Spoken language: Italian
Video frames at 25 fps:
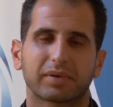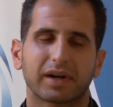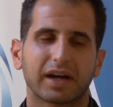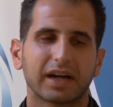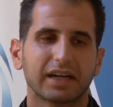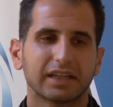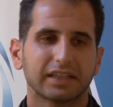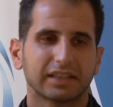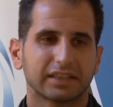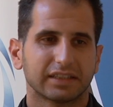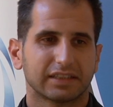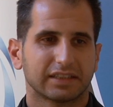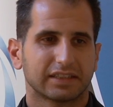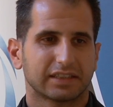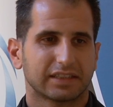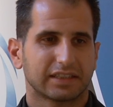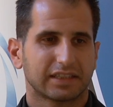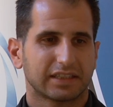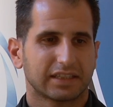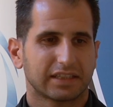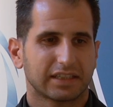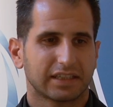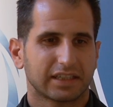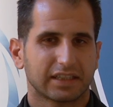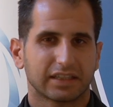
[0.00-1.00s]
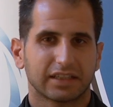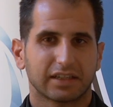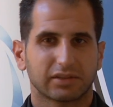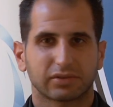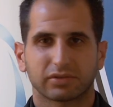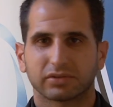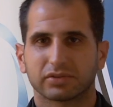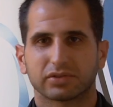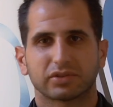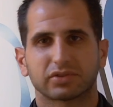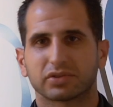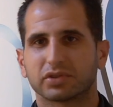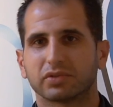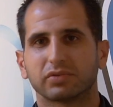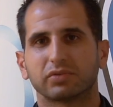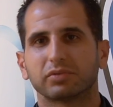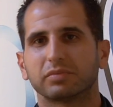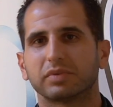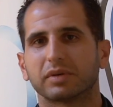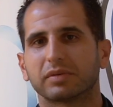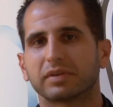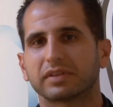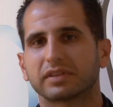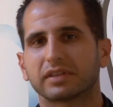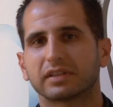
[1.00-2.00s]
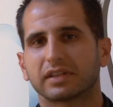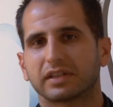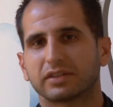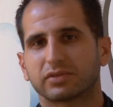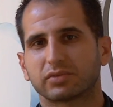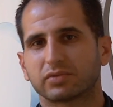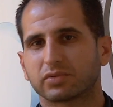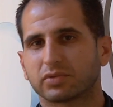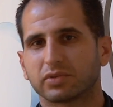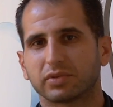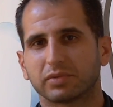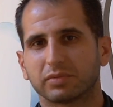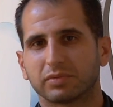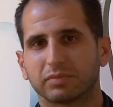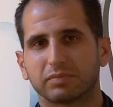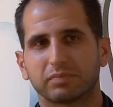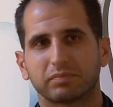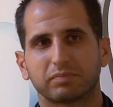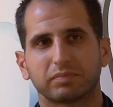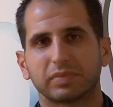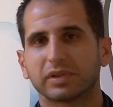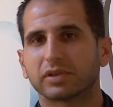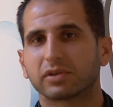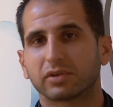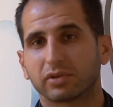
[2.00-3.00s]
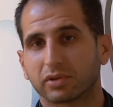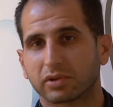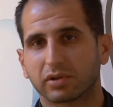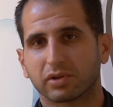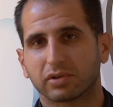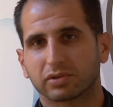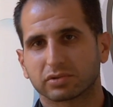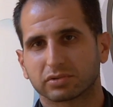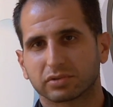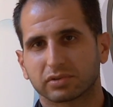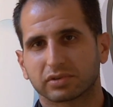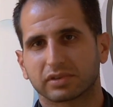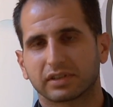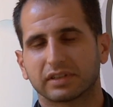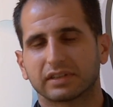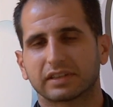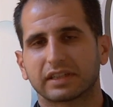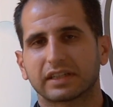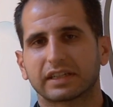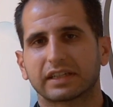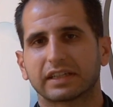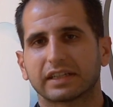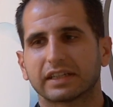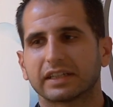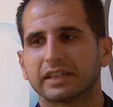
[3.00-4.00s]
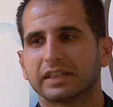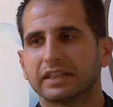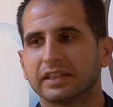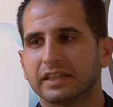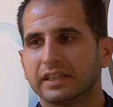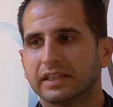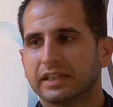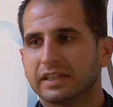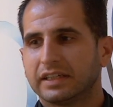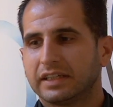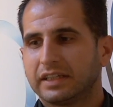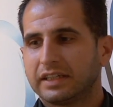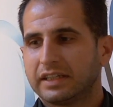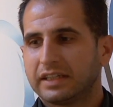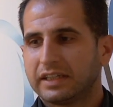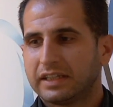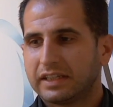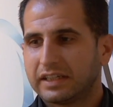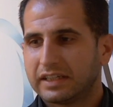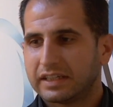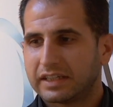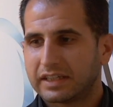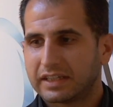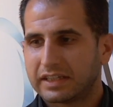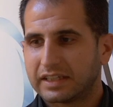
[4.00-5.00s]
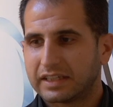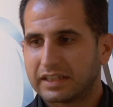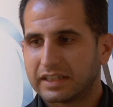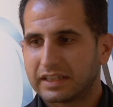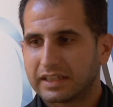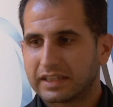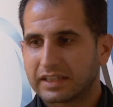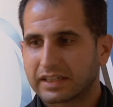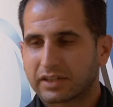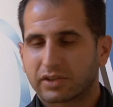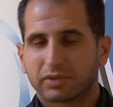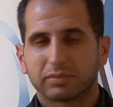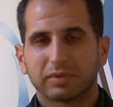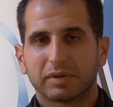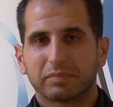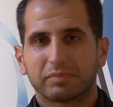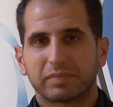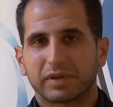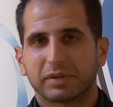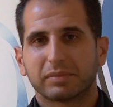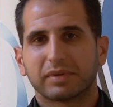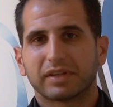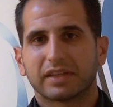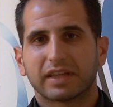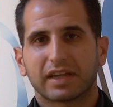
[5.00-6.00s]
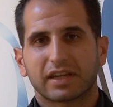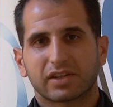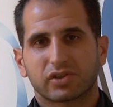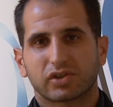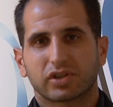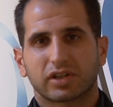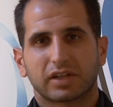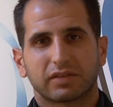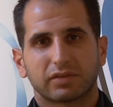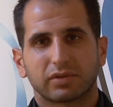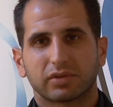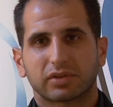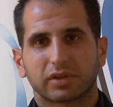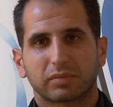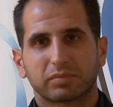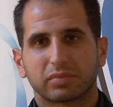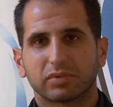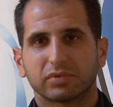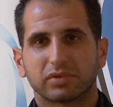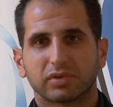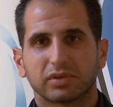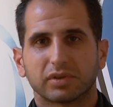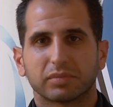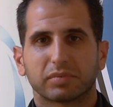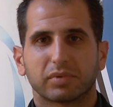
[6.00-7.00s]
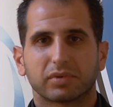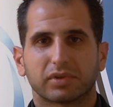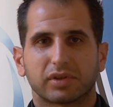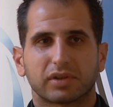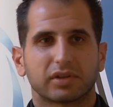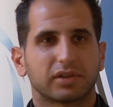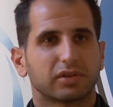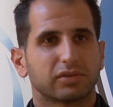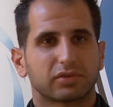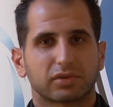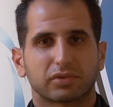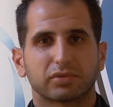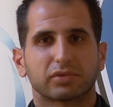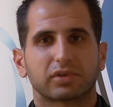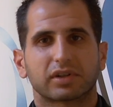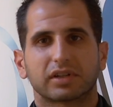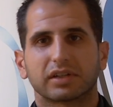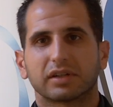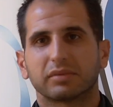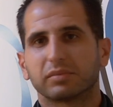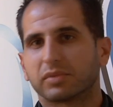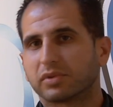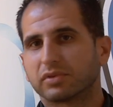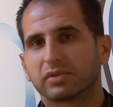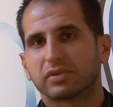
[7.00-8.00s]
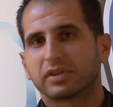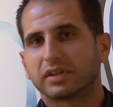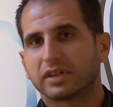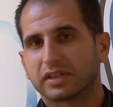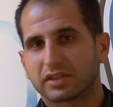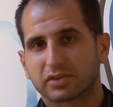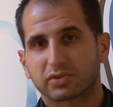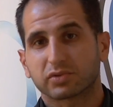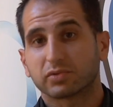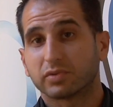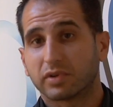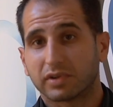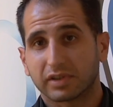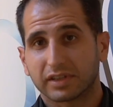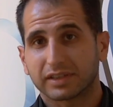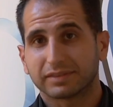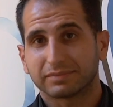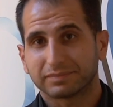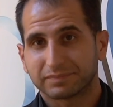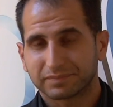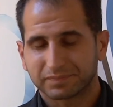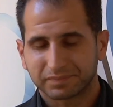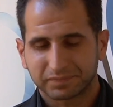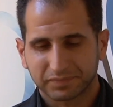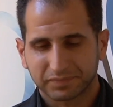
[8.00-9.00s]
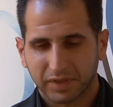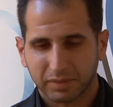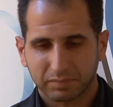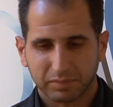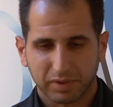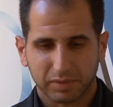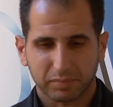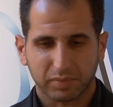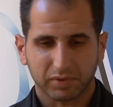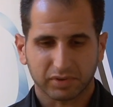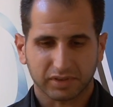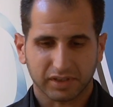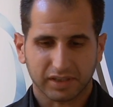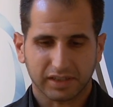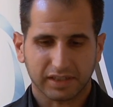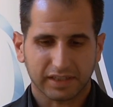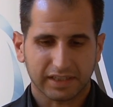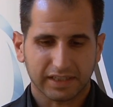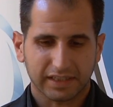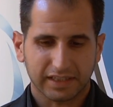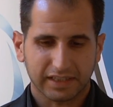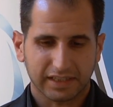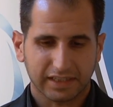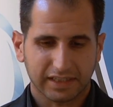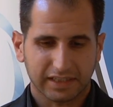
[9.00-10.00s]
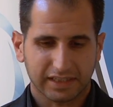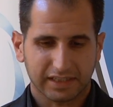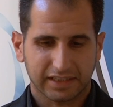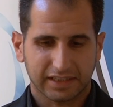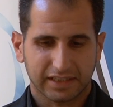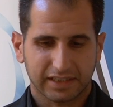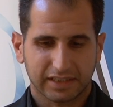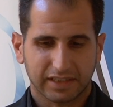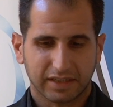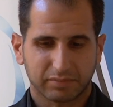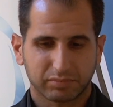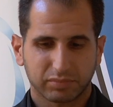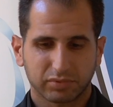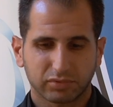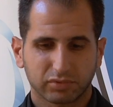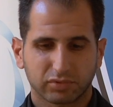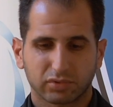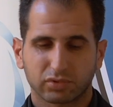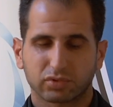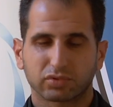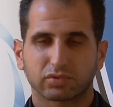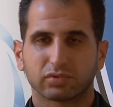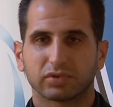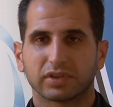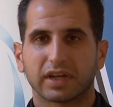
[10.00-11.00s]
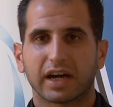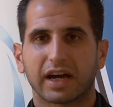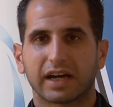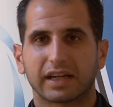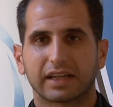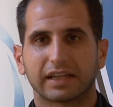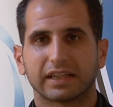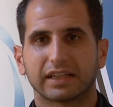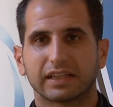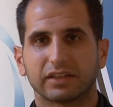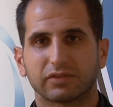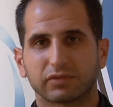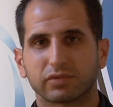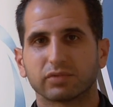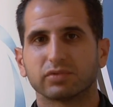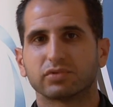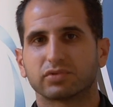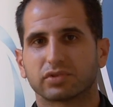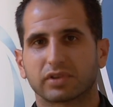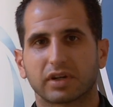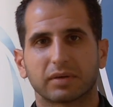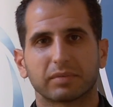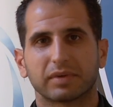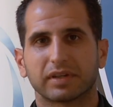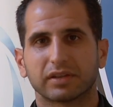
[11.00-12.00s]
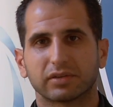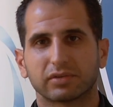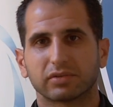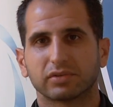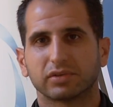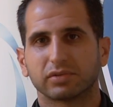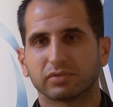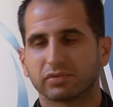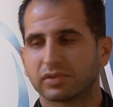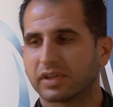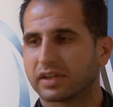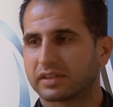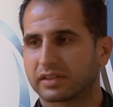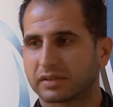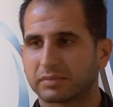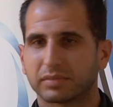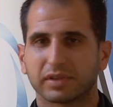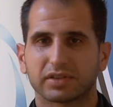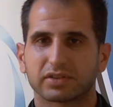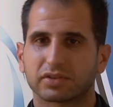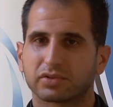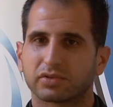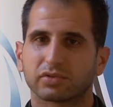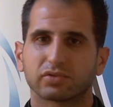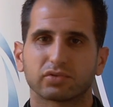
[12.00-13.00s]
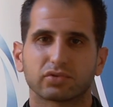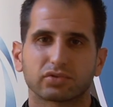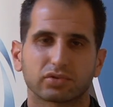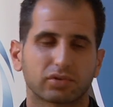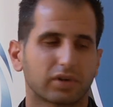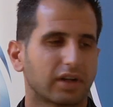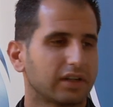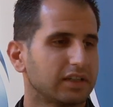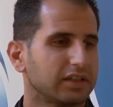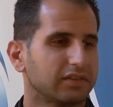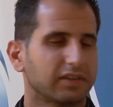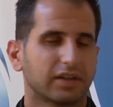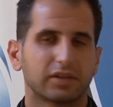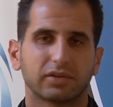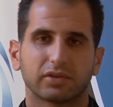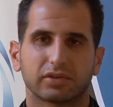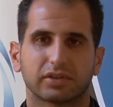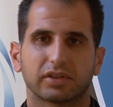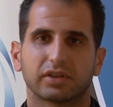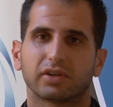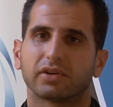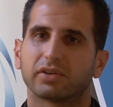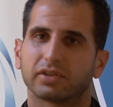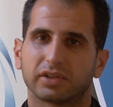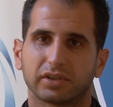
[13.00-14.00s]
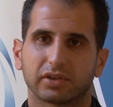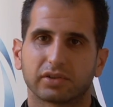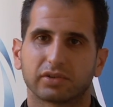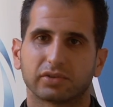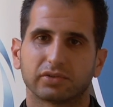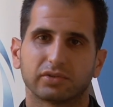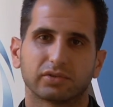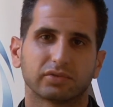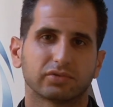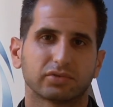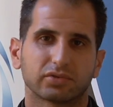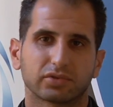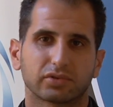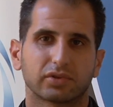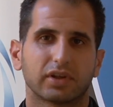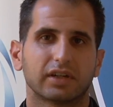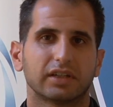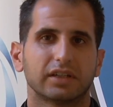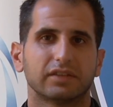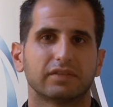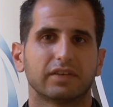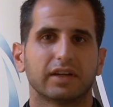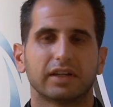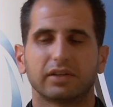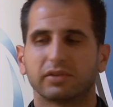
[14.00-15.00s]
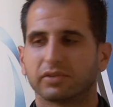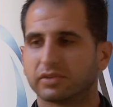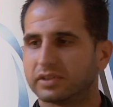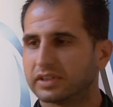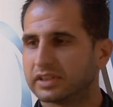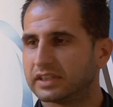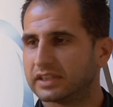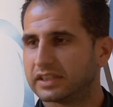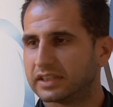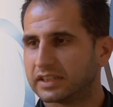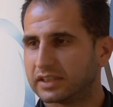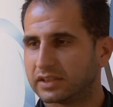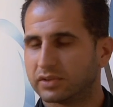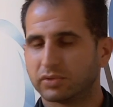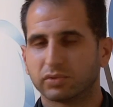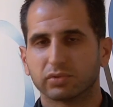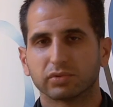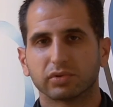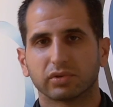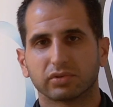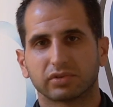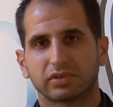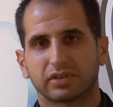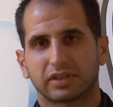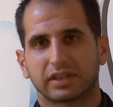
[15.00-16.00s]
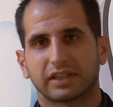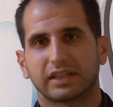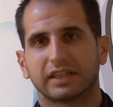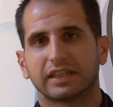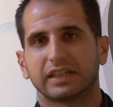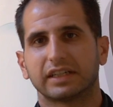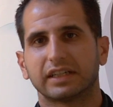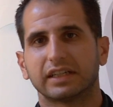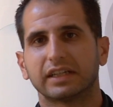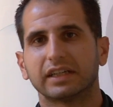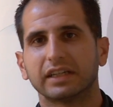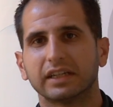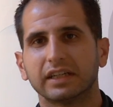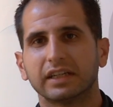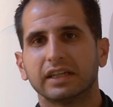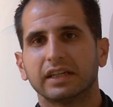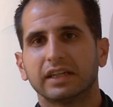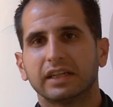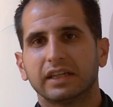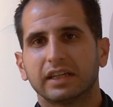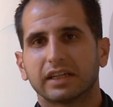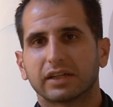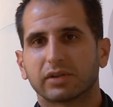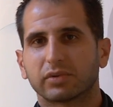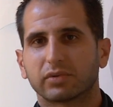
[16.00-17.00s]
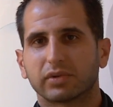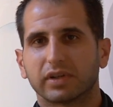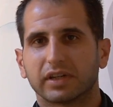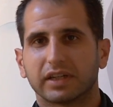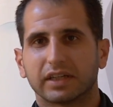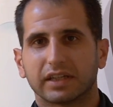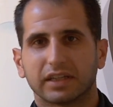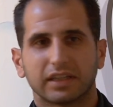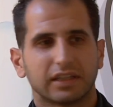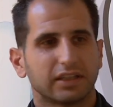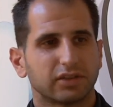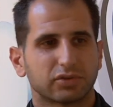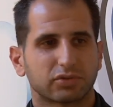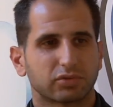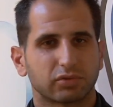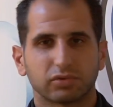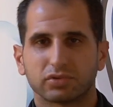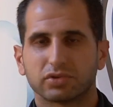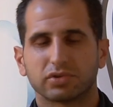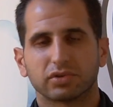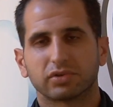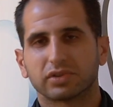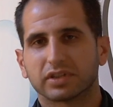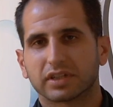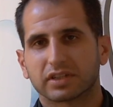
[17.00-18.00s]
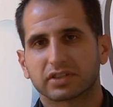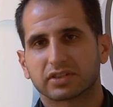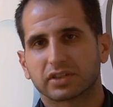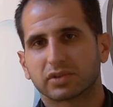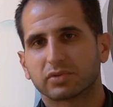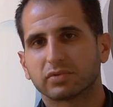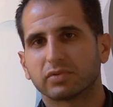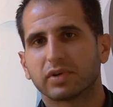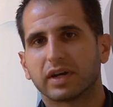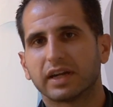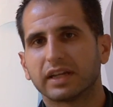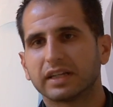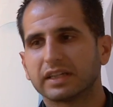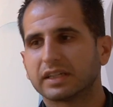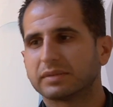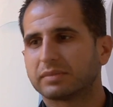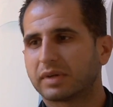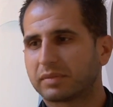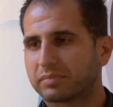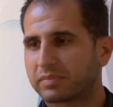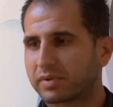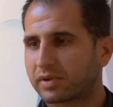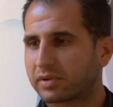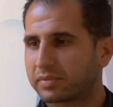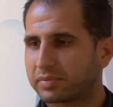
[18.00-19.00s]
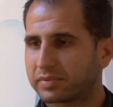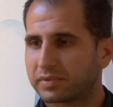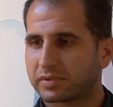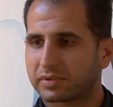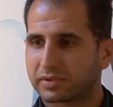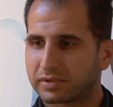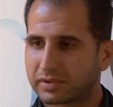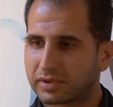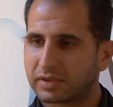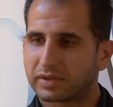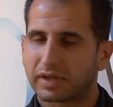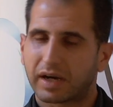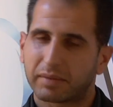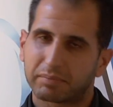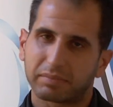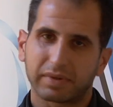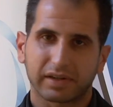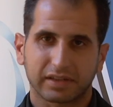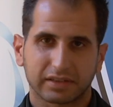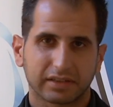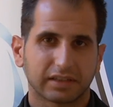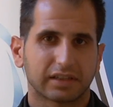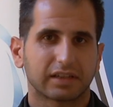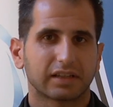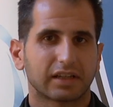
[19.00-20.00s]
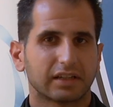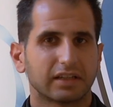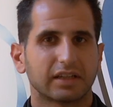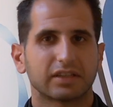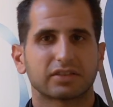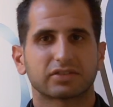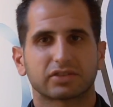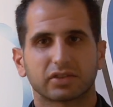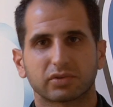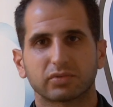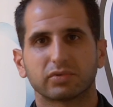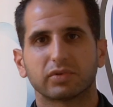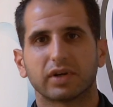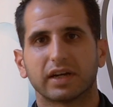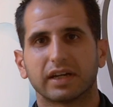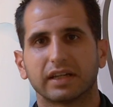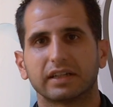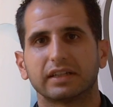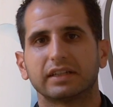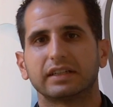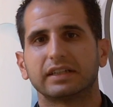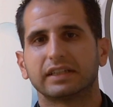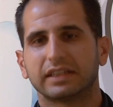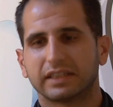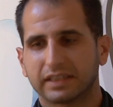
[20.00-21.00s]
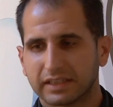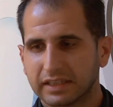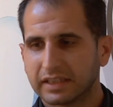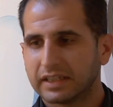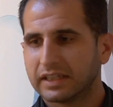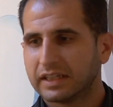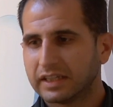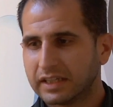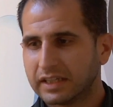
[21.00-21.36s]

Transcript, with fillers: Pi eh, dato indubbiamente dal suo piccolo costo, tant'è che eh, come prima idea c'era venuta appunto di poterlo introdurre nel mondo delle scuole per poter eh, appunto studiare il funzionamento di un database non solo a livello teorico, non solo a livello di due o tre eh, istruzioni SQL, ma proprio a partire dall'SQL